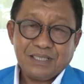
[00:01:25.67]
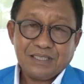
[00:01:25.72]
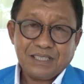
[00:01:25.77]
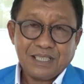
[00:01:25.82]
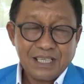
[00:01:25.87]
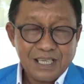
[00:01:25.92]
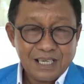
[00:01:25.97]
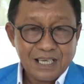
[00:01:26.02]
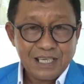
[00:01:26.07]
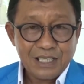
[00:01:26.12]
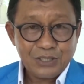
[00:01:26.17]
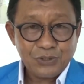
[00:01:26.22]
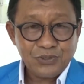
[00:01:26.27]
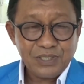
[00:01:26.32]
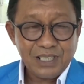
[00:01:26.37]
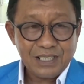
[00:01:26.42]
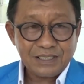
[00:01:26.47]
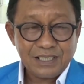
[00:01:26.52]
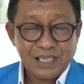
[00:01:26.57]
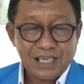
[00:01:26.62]
Saya kira itu
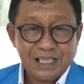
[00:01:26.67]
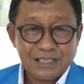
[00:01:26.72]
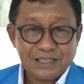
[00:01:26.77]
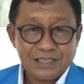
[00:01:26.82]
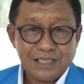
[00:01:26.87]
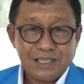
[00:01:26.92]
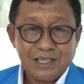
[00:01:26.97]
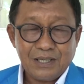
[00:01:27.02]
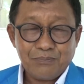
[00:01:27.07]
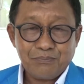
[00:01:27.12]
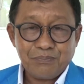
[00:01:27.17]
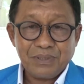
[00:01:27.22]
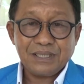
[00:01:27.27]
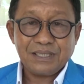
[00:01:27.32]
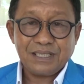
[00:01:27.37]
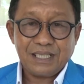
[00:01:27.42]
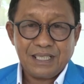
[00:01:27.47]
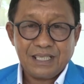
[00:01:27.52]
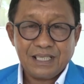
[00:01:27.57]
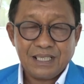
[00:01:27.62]
yang sangat
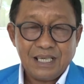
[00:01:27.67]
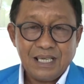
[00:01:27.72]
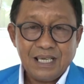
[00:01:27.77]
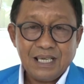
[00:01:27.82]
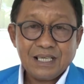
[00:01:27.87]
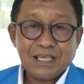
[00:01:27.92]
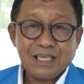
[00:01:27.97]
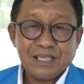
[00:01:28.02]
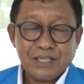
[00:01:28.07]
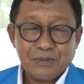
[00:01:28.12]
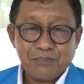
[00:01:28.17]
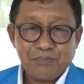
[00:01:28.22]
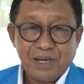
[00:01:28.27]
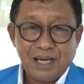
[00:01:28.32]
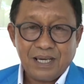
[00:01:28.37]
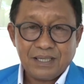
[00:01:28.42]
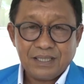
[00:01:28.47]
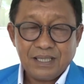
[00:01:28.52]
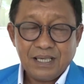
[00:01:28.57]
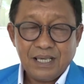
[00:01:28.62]
penting ke
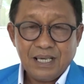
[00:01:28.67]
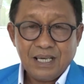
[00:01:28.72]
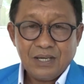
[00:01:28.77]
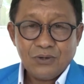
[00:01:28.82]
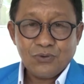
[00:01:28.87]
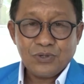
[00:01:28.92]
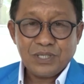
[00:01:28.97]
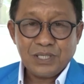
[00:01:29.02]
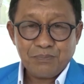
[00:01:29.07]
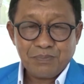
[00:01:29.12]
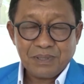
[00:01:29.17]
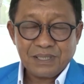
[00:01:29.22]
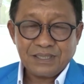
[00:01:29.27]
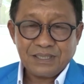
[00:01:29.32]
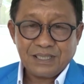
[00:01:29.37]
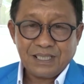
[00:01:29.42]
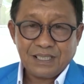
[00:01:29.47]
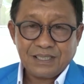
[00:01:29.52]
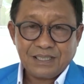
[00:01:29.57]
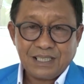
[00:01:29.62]
depan
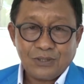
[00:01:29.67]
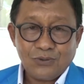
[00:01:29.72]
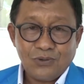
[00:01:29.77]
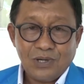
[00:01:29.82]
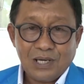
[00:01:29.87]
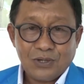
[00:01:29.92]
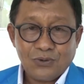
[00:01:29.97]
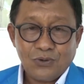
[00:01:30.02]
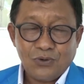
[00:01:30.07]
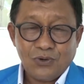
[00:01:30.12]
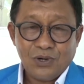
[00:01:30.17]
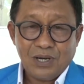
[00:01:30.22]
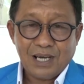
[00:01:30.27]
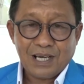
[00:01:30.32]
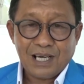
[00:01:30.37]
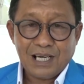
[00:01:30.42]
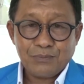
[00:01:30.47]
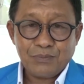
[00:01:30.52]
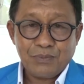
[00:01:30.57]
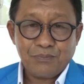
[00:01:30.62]
Universitas Tadulako
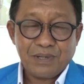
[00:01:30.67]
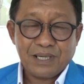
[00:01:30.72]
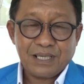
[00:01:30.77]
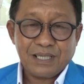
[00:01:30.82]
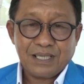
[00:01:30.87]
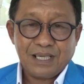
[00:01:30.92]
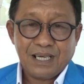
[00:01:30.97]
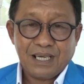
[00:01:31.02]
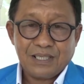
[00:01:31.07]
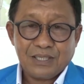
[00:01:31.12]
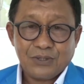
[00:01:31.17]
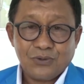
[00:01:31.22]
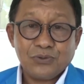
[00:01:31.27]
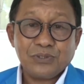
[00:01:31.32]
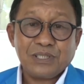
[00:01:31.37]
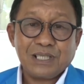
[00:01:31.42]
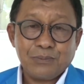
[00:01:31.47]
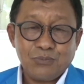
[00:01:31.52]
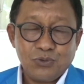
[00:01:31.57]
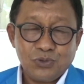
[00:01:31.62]
akan memberikan
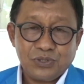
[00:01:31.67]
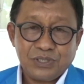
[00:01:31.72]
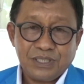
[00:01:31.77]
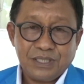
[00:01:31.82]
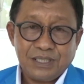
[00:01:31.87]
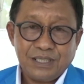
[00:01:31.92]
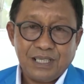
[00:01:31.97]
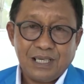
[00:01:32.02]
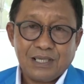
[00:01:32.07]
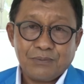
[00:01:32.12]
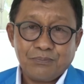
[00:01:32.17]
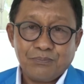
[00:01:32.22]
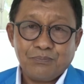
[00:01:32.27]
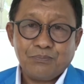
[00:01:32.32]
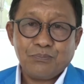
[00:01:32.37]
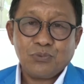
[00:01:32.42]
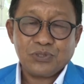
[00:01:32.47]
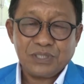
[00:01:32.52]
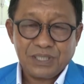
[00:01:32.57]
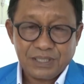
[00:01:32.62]
kontribusi yang
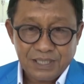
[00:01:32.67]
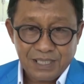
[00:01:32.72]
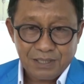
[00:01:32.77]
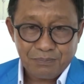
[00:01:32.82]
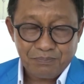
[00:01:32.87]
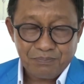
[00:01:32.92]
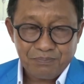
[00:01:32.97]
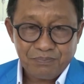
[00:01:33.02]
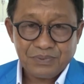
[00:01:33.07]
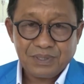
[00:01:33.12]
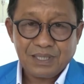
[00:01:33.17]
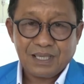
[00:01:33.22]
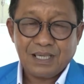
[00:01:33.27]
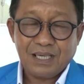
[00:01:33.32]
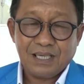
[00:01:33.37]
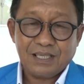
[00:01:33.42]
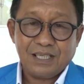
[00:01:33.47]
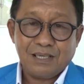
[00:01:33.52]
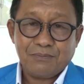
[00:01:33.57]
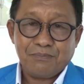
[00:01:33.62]
positif
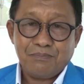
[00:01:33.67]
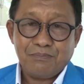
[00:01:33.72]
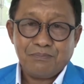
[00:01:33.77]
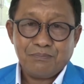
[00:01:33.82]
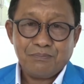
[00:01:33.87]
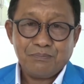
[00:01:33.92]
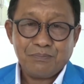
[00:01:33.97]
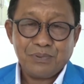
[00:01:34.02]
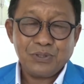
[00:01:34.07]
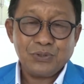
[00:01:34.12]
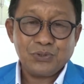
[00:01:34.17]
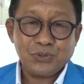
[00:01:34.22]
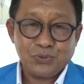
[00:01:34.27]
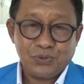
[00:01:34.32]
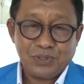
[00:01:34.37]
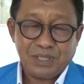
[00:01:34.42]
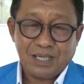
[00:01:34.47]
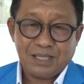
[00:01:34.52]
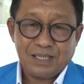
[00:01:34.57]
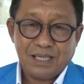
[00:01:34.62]
terhadap
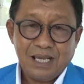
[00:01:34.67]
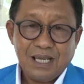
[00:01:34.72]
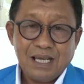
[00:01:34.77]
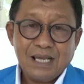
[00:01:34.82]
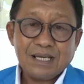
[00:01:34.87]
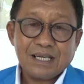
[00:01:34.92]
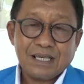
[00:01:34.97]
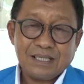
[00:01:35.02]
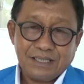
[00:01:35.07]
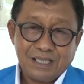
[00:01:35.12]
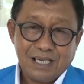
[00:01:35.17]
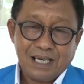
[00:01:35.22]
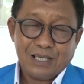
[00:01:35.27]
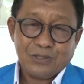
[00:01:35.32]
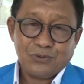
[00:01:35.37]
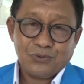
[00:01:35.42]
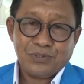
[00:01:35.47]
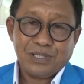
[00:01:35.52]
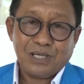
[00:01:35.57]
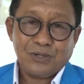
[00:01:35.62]
penyusunan
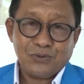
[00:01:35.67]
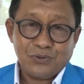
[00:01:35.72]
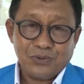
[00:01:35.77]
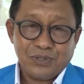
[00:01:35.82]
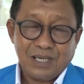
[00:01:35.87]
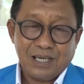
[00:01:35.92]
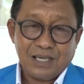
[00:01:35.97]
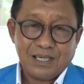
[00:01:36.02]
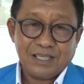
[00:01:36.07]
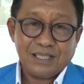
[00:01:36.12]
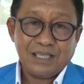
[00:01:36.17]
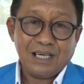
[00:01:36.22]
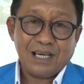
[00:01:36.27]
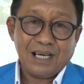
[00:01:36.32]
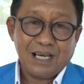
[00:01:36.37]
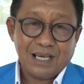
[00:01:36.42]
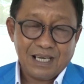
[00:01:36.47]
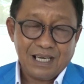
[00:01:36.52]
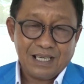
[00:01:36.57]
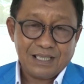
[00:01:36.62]
rancangan undang-undang yang
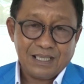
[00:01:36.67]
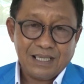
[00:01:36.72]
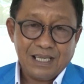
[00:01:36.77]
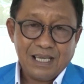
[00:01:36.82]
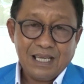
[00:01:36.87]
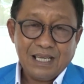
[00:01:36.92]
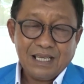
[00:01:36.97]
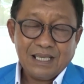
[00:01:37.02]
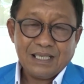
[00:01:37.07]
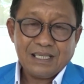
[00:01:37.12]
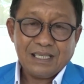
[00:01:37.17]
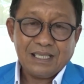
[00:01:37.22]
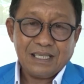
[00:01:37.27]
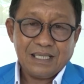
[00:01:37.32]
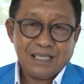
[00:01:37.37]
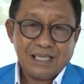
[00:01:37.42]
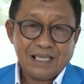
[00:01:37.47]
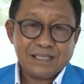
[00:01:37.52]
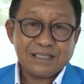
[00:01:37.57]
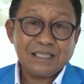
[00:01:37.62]
akan
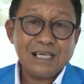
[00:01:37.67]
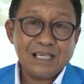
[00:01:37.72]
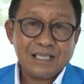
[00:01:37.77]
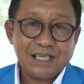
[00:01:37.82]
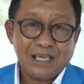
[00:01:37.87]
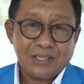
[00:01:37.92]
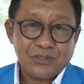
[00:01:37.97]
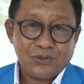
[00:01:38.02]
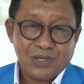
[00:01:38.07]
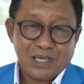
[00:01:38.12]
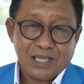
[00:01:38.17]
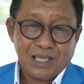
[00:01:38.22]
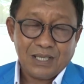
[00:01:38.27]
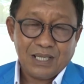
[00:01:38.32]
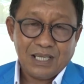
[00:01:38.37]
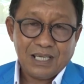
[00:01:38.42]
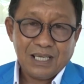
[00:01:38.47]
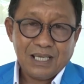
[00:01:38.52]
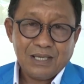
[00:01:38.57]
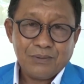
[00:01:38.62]
dihasilkan
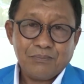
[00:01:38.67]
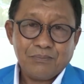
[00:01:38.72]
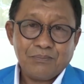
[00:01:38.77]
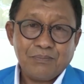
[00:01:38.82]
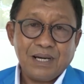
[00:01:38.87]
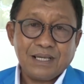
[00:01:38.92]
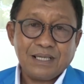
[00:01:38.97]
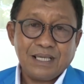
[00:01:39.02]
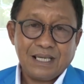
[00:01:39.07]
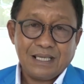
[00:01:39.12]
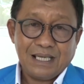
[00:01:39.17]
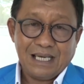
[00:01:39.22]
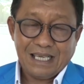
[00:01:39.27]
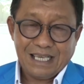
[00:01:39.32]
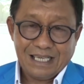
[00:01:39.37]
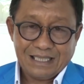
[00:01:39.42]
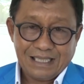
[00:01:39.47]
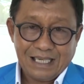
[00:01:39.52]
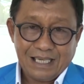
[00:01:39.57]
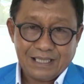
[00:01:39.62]
oleh badan
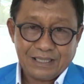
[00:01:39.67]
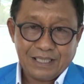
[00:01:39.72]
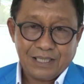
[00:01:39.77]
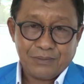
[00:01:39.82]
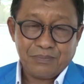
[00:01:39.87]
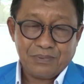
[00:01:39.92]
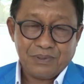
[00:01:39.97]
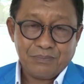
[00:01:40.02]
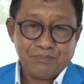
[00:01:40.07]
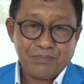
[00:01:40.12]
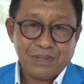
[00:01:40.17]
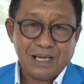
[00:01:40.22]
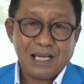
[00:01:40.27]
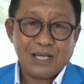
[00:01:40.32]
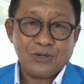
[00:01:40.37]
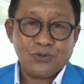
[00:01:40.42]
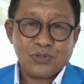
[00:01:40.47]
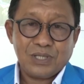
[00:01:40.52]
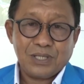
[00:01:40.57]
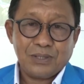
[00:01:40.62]
legislatif
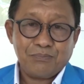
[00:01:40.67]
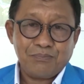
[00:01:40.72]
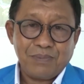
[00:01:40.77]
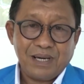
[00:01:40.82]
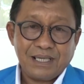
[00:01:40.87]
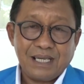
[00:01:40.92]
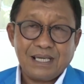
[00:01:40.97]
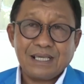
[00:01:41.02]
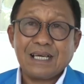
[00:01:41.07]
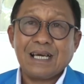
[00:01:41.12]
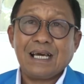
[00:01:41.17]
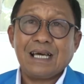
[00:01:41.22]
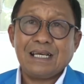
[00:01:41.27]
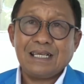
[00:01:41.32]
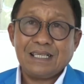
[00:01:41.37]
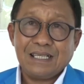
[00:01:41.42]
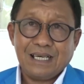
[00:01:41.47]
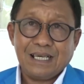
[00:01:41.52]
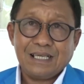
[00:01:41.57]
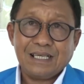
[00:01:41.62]
melalui badan
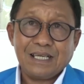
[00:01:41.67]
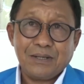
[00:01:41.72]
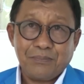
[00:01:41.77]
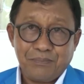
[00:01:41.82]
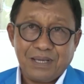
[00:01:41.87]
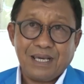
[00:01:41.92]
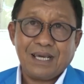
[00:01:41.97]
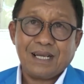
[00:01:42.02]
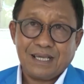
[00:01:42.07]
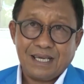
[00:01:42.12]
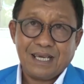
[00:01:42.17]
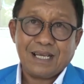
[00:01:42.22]
keahlian DPR